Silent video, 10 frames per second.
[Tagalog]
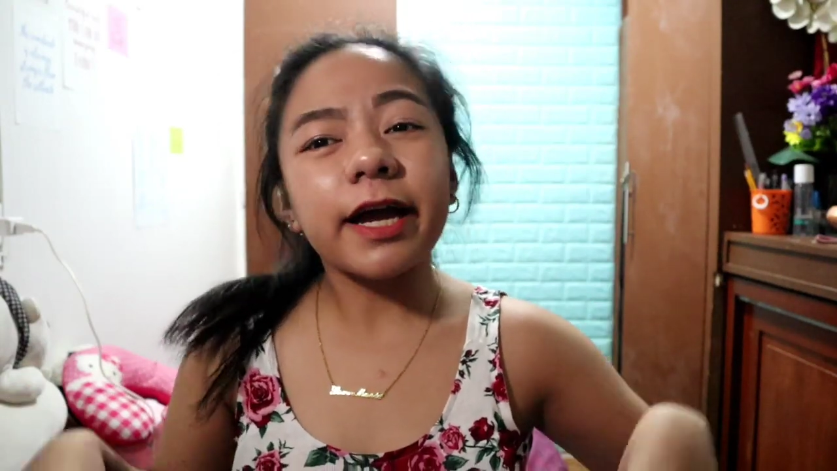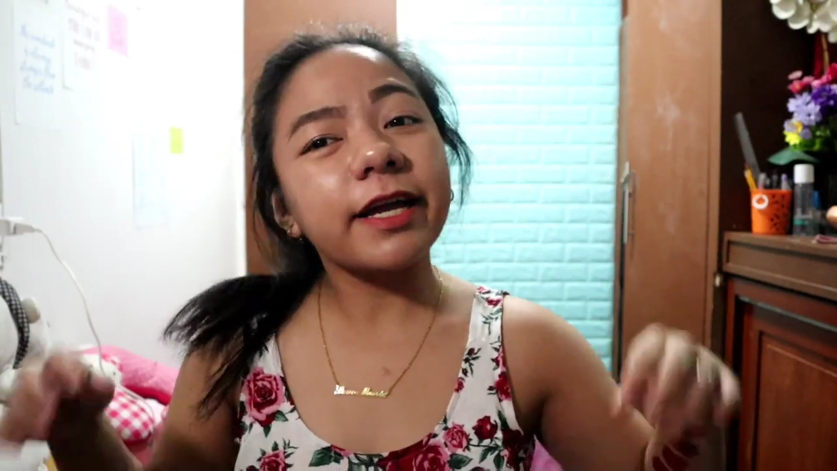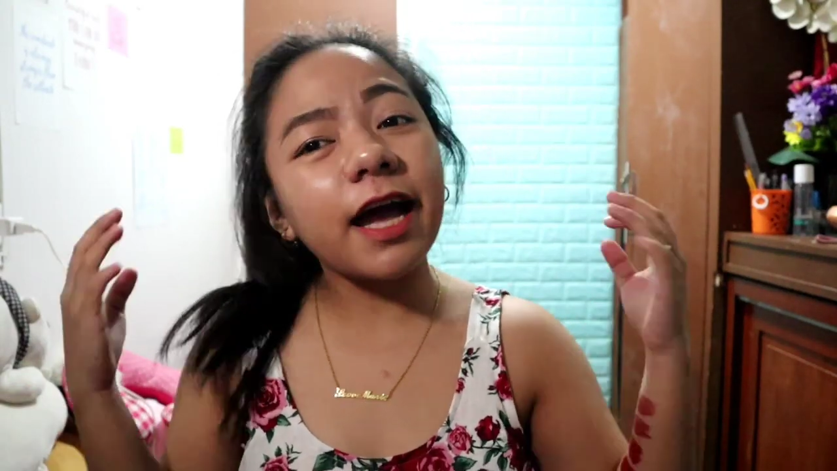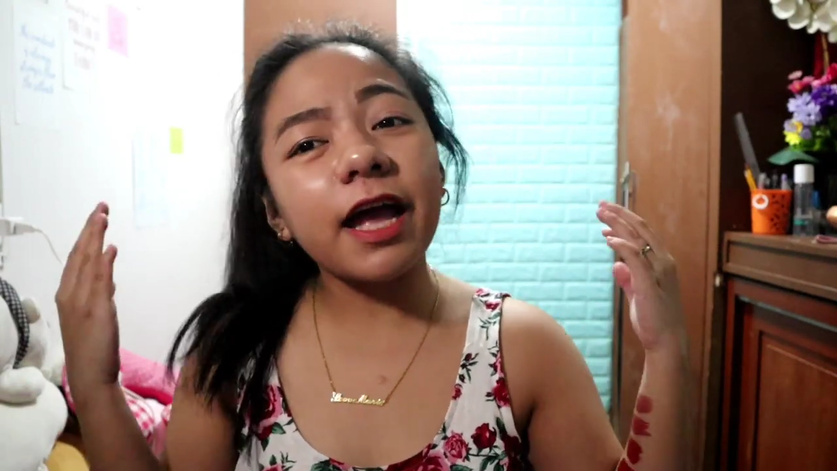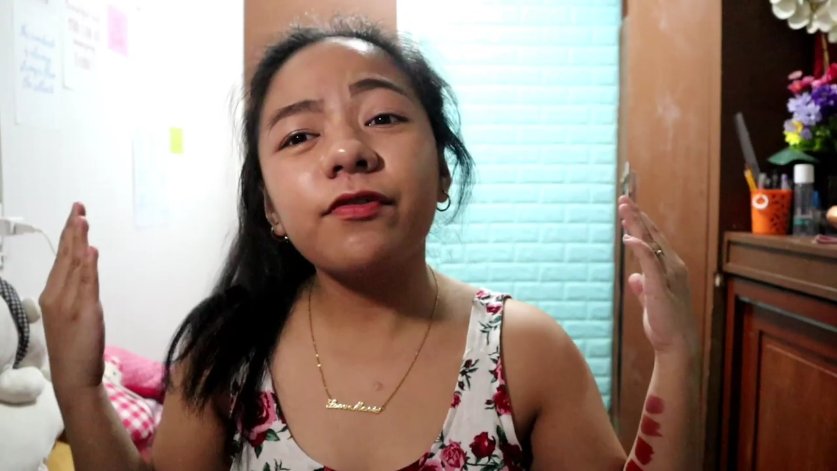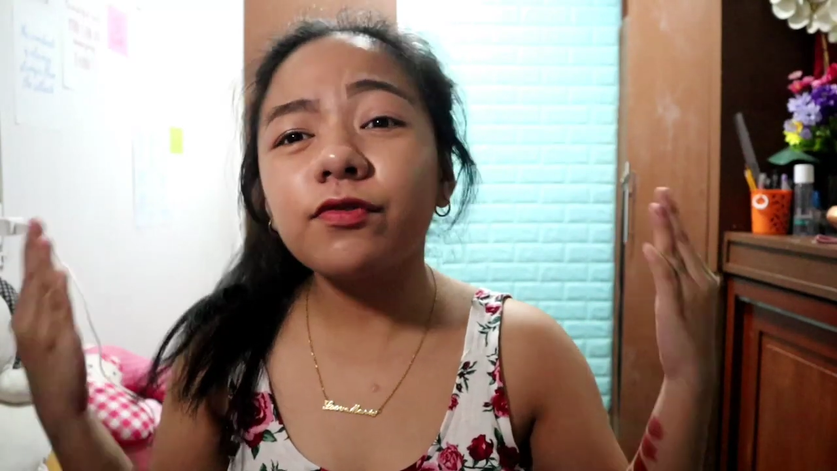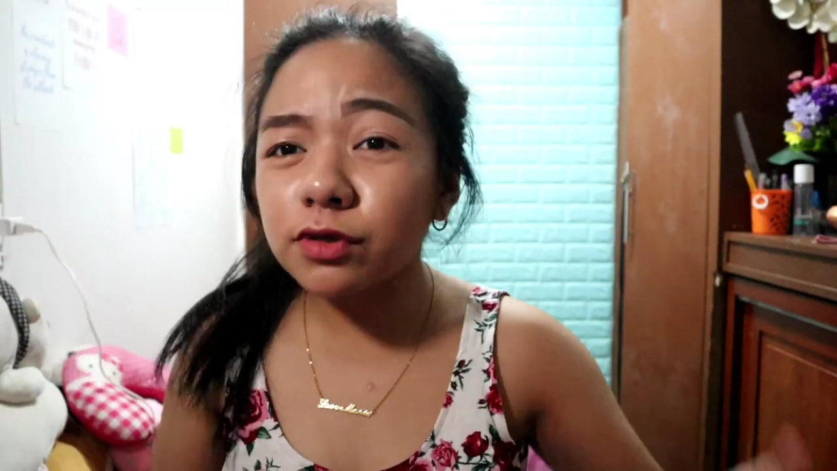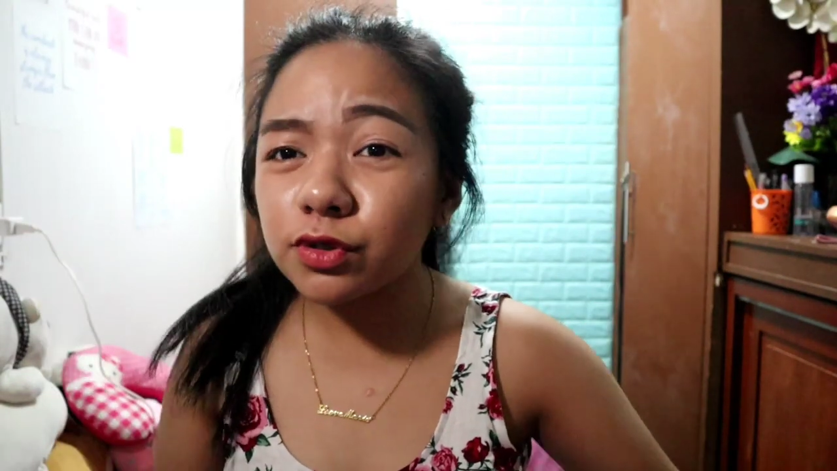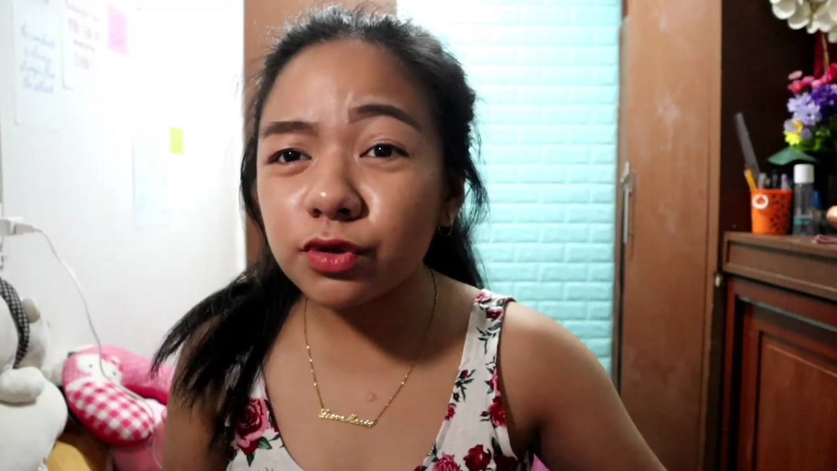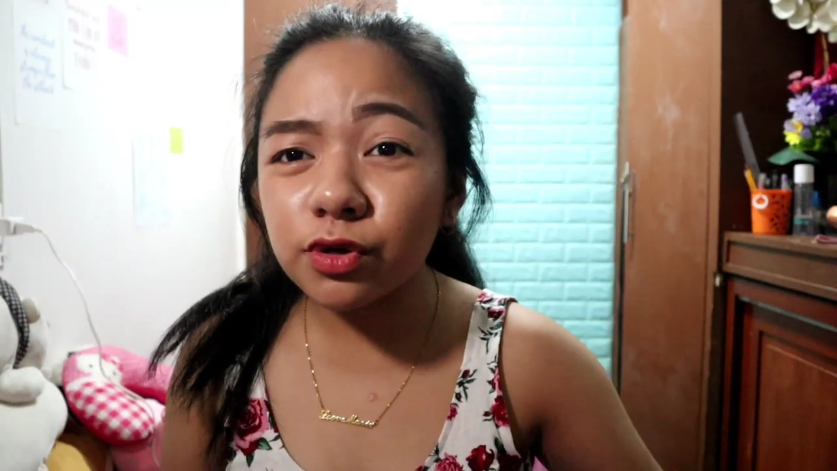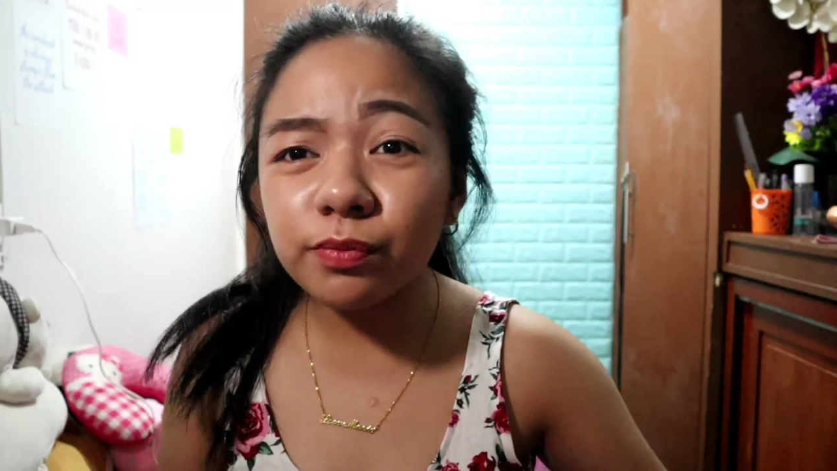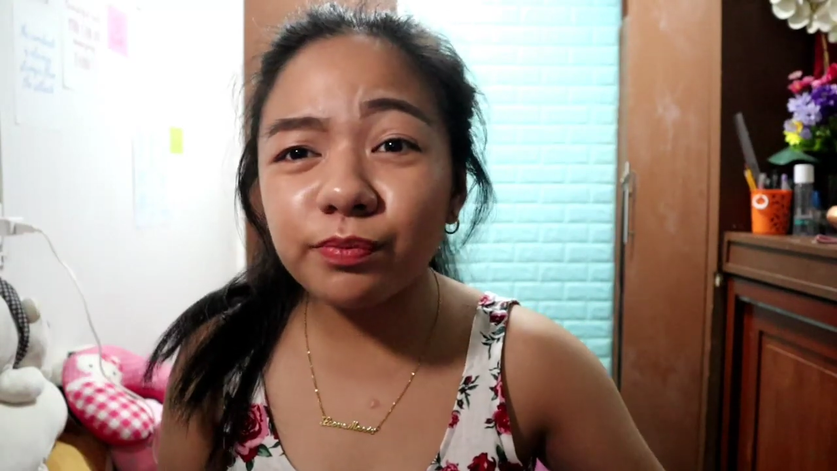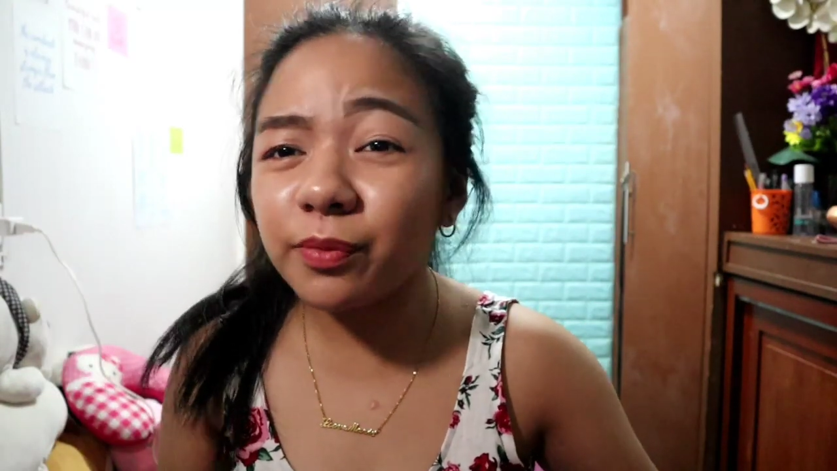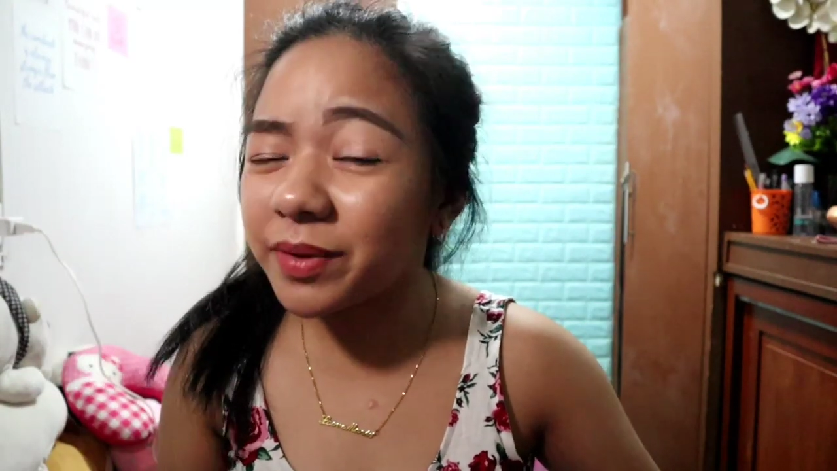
Kaya, if gusto nyong